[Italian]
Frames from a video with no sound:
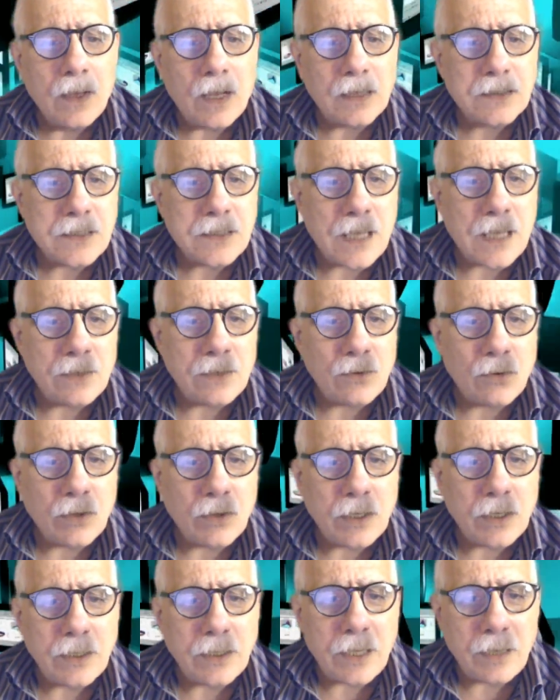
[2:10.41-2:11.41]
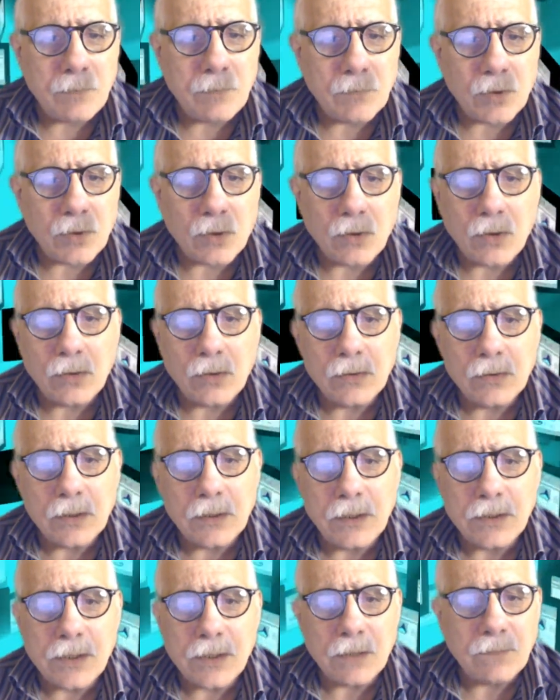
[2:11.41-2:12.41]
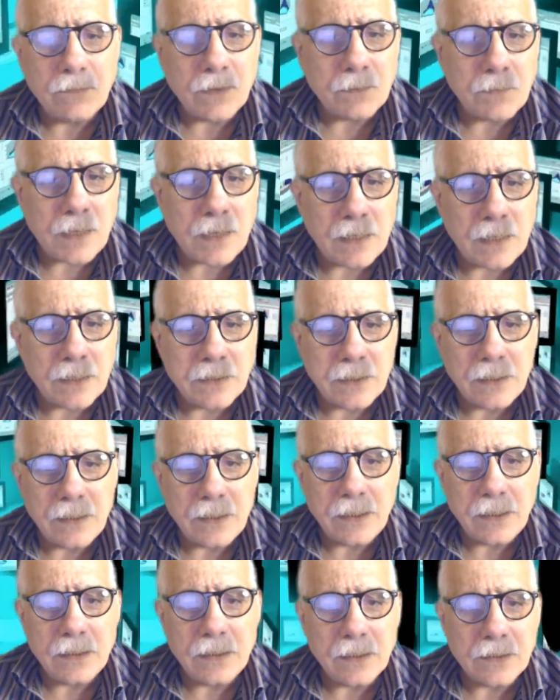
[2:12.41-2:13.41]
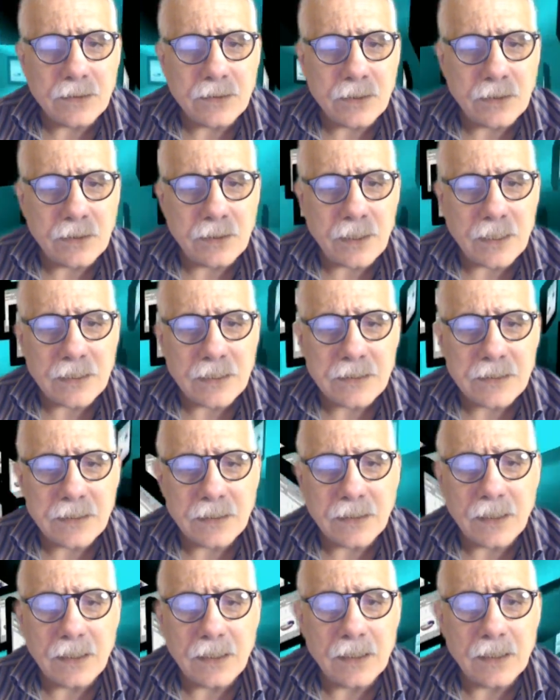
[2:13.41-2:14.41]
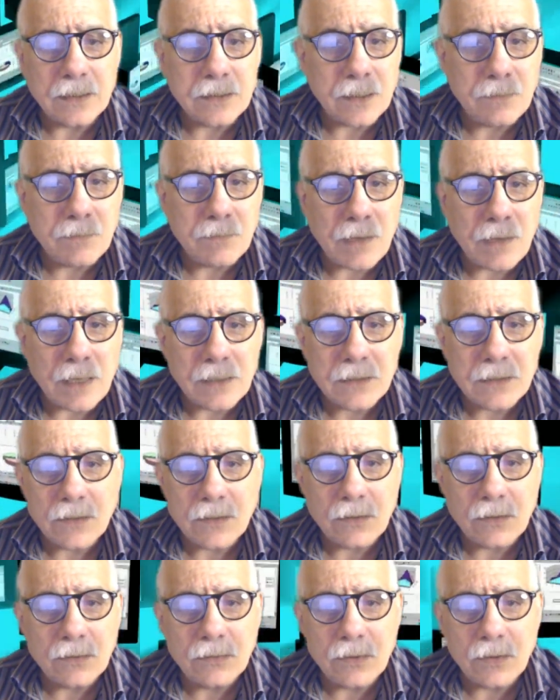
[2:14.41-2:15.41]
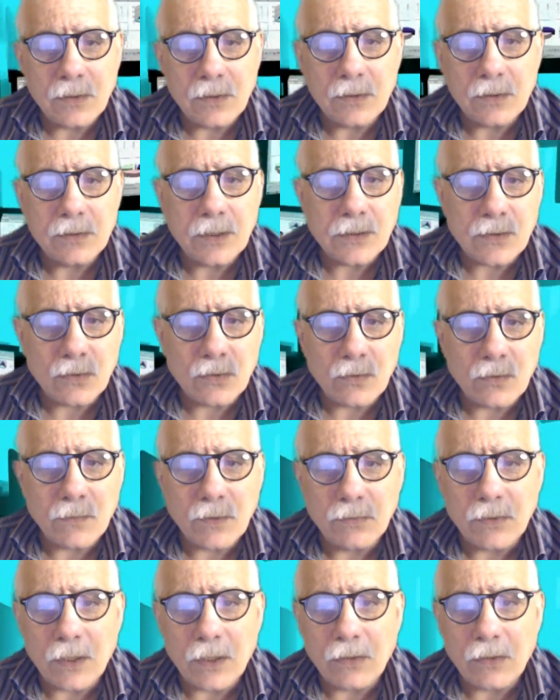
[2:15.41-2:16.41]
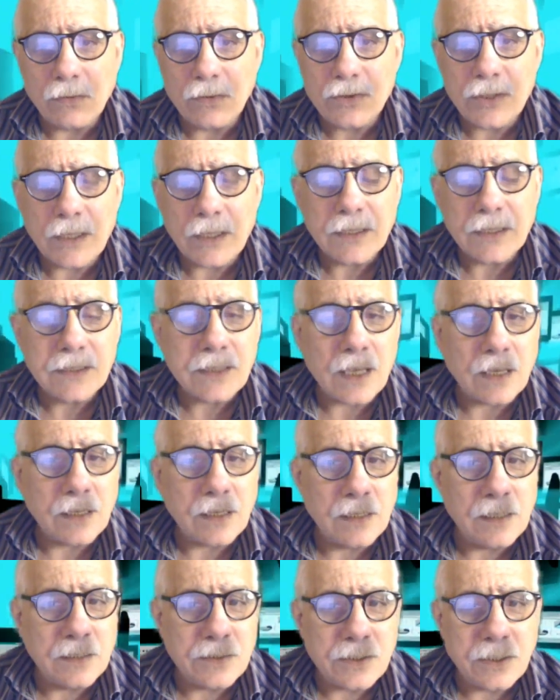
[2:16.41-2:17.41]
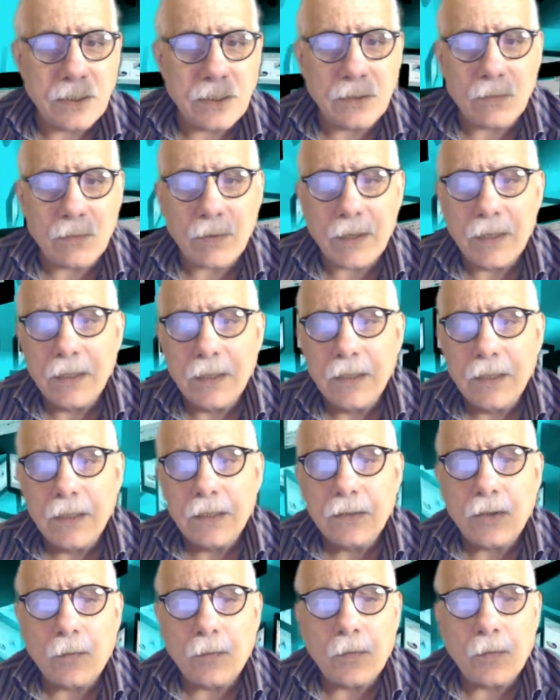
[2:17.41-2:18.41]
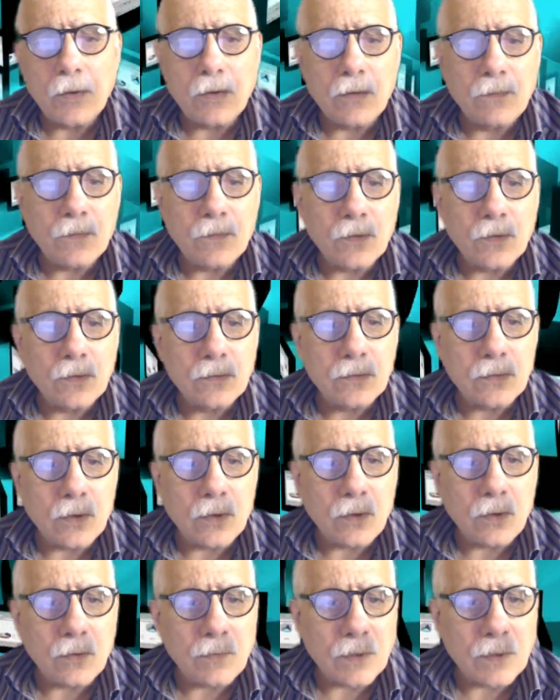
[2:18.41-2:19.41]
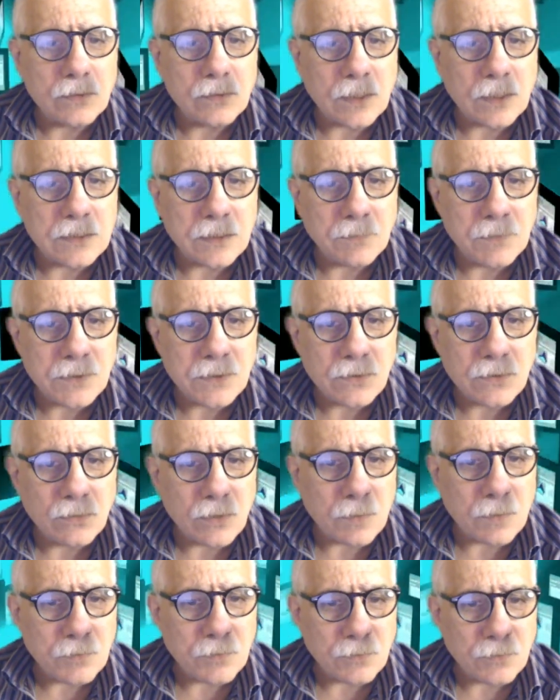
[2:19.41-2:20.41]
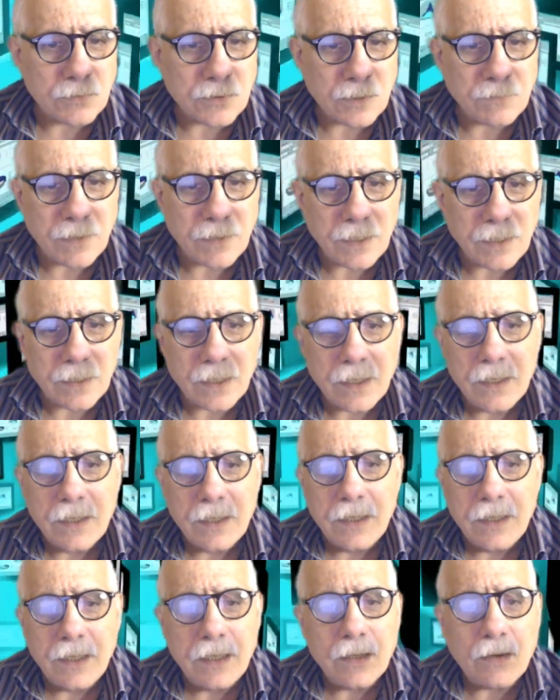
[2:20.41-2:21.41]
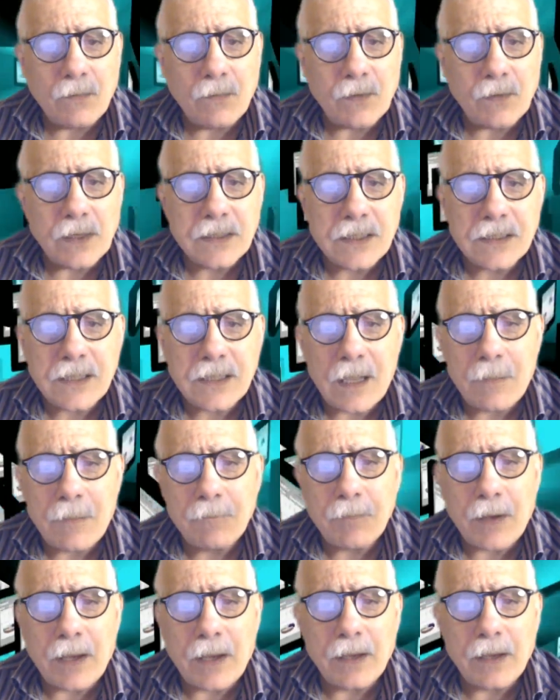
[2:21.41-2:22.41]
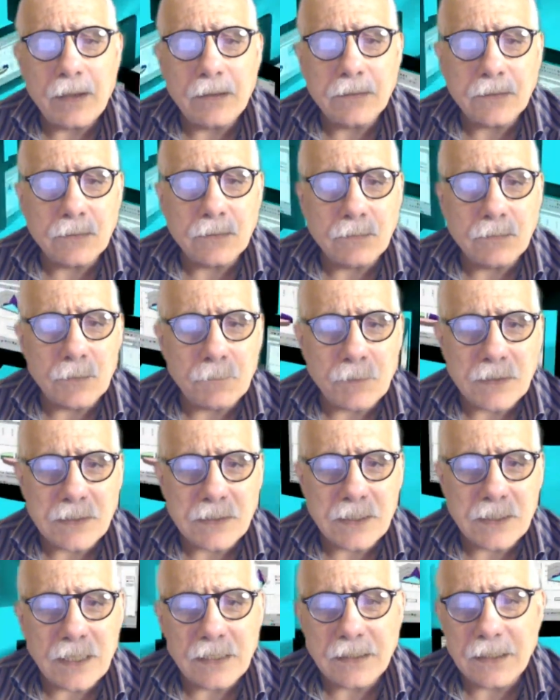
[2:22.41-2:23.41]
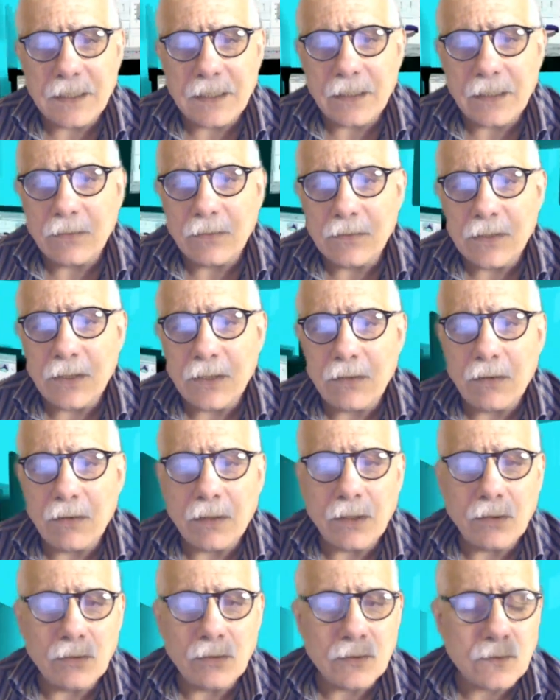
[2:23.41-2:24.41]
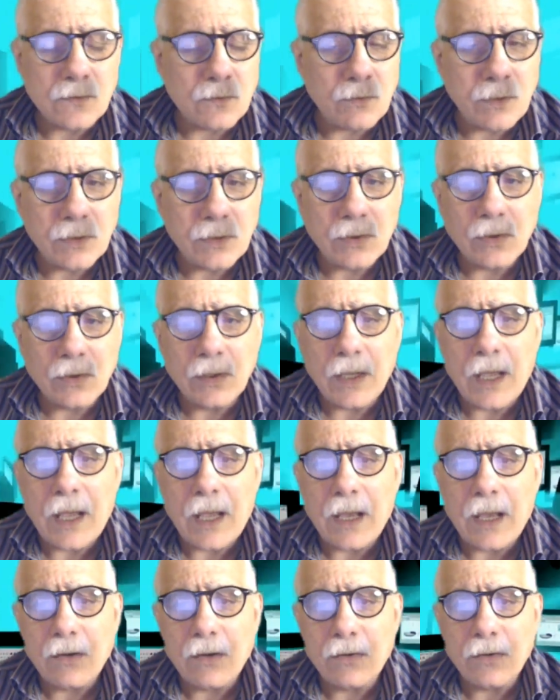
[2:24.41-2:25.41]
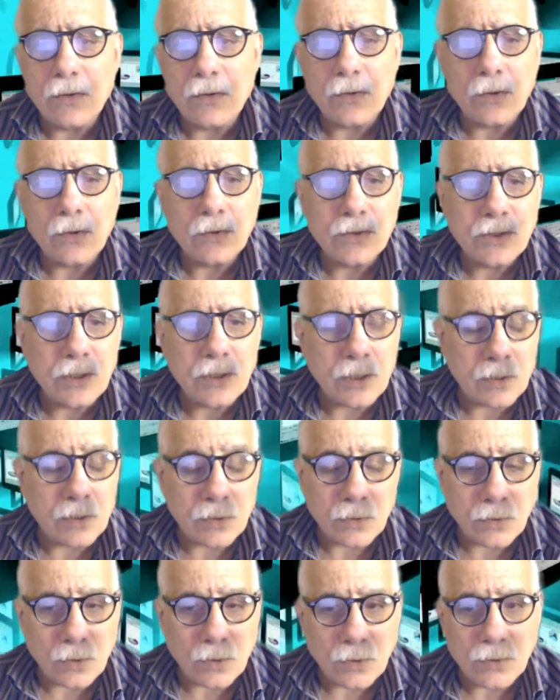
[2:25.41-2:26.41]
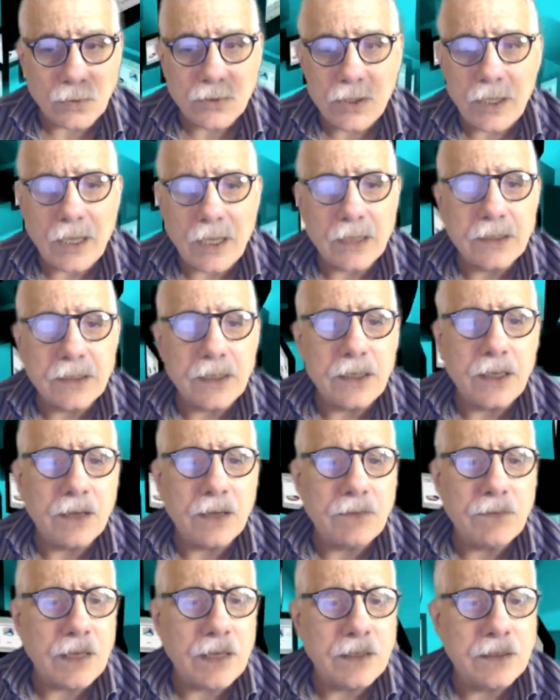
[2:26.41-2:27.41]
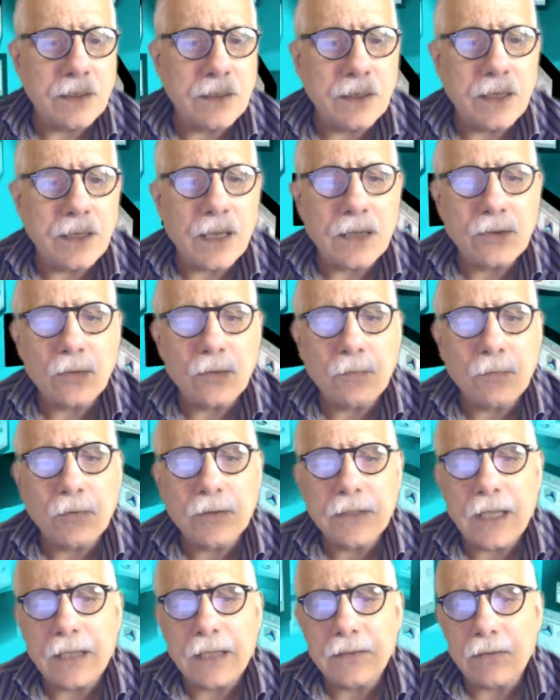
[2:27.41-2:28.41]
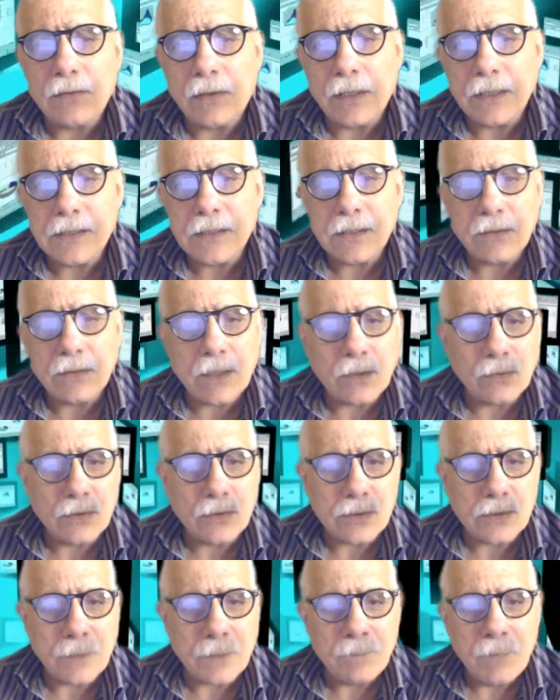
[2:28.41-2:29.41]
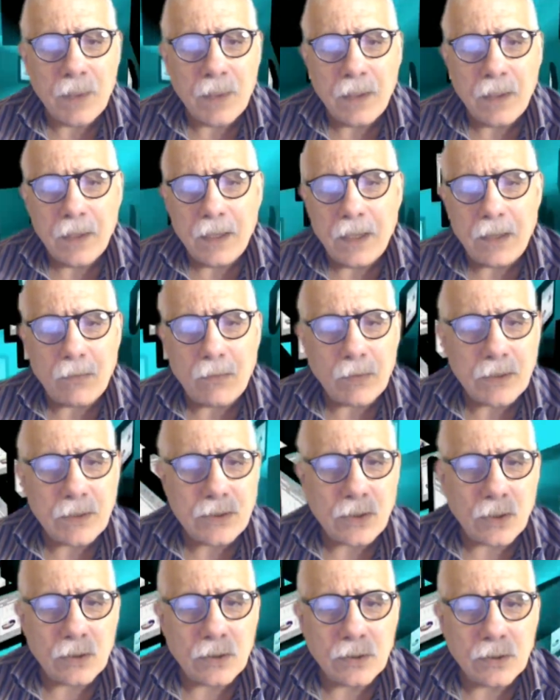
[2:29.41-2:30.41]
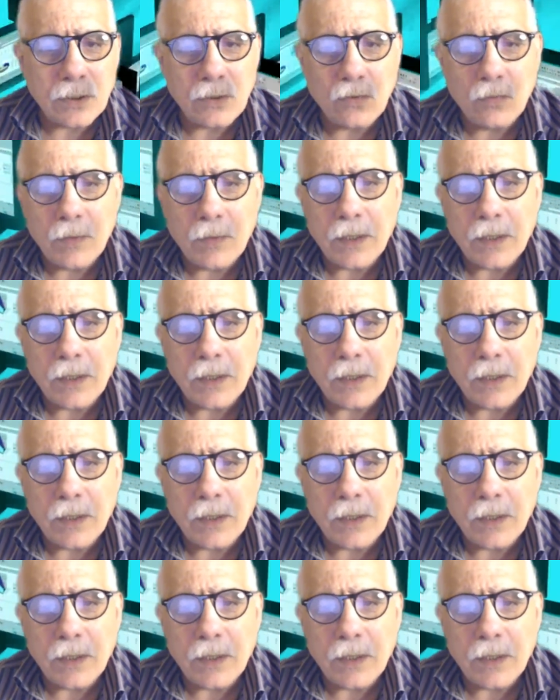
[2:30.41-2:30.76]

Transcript: Alzano e Nembro, Conte dice il verbale del CTS del 3 marzo, non ne sono venuto a conoscenza il 5, dopo il confronto valutate misure più severe. In conferenza stampa insomma, il Presidente del Consiglio ha ricostruito la cronologia degli eventi che hanno portato alle zone rosse. In quei giorni i